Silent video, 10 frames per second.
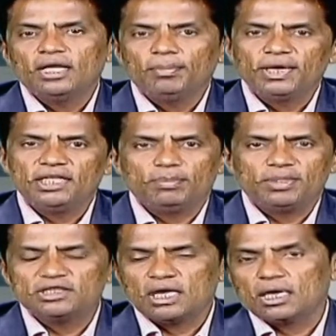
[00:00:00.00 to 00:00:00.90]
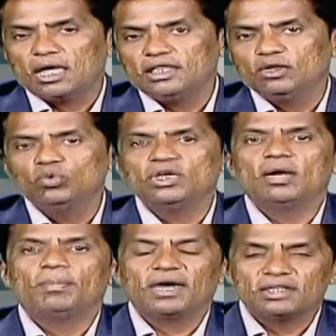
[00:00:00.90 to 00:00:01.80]
எப்படி இதை பெருசாக்கலாம் இதுக்கு
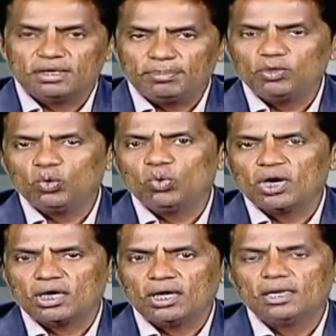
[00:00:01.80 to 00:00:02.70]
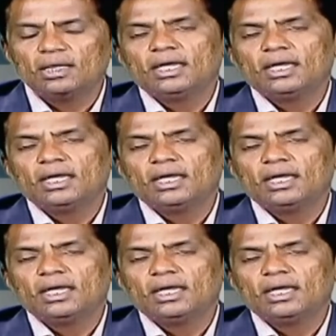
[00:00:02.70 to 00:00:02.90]
உண்டான பணத்தை எப்படி உருவாக்கலாம்